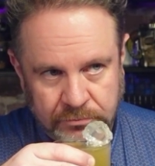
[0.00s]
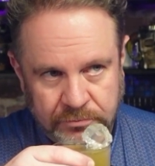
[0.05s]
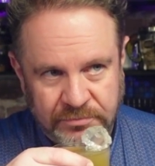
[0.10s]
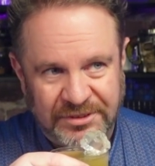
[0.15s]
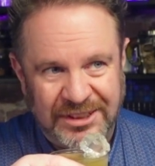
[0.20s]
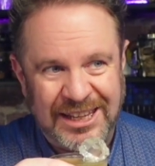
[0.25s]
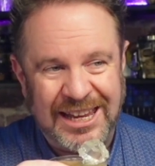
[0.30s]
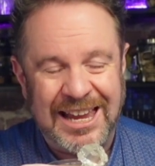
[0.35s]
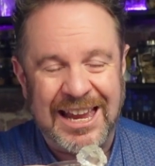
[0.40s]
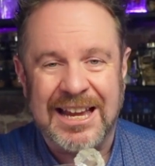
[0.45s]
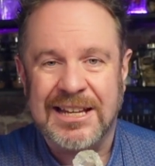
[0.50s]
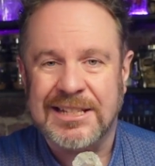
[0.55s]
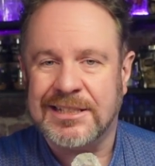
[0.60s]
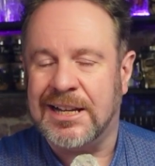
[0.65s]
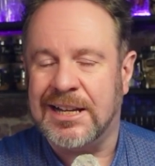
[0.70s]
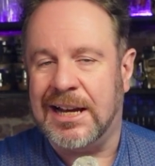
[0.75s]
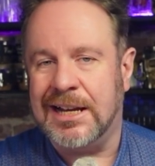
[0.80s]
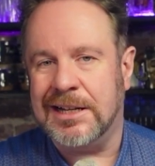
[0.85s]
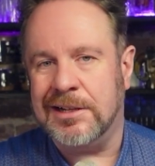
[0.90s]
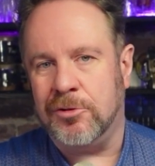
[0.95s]
Der erste
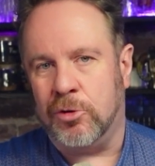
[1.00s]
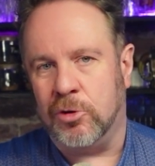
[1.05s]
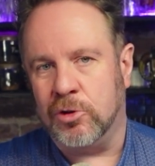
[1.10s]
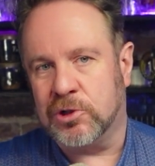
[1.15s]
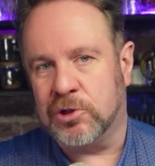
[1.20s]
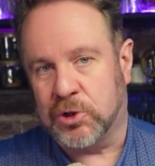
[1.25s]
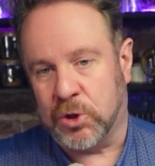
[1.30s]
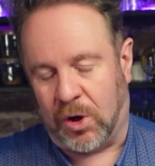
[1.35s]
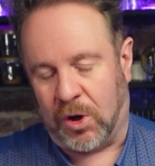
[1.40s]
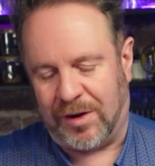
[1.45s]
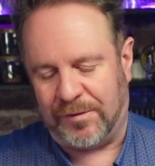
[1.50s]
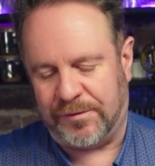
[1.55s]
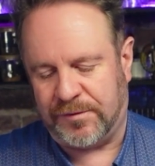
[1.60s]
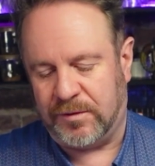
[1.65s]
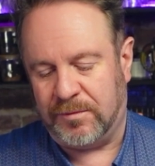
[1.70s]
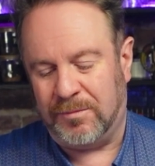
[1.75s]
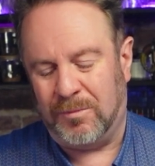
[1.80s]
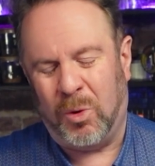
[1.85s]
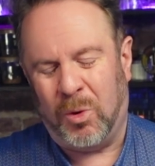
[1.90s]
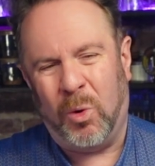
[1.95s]
Eindruck, Torf.
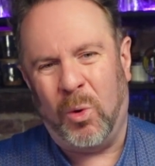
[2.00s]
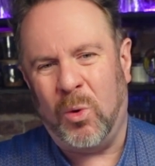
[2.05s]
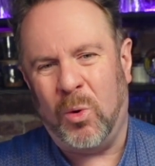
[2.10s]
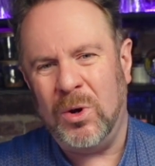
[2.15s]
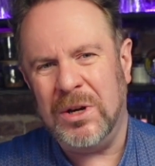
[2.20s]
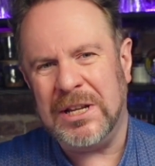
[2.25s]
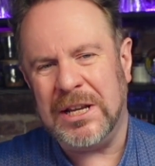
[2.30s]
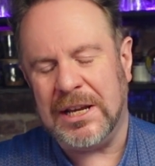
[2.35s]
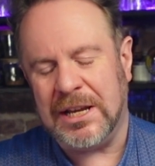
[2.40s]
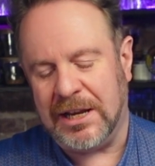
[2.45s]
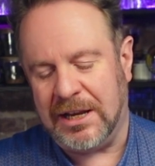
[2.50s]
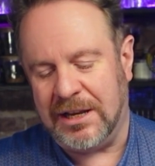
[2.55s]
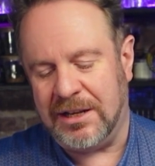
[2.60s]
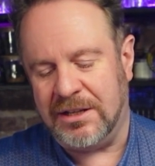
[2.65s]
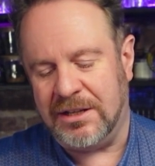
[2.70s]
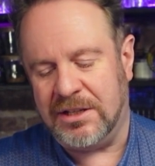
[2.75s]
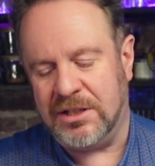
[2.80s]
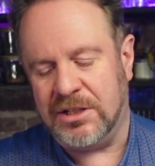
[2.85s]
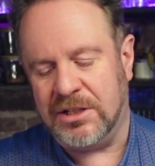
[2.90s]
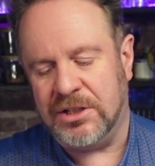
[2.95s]
Ohne
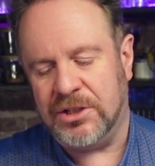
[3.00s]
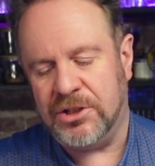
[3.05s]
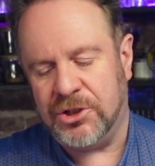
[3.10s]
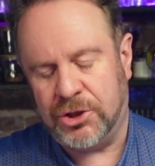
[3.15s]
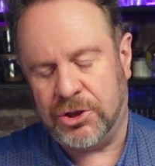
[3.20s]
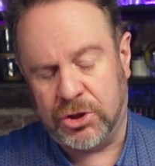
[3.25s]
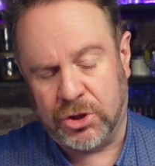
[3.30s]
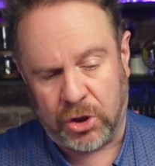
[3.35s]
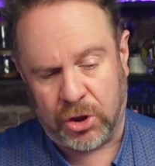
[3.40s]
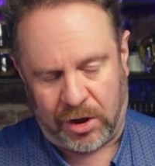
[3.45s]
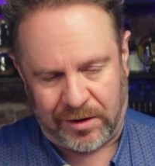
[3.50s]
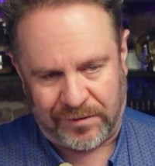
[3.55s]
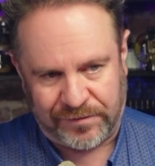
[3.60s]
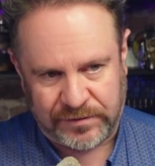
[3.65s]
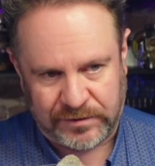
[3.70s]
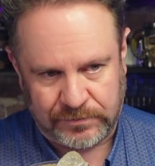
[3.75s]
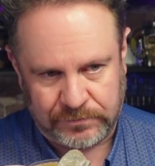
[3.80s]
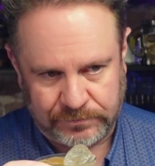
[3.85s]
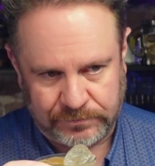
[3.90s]
Ende Torf.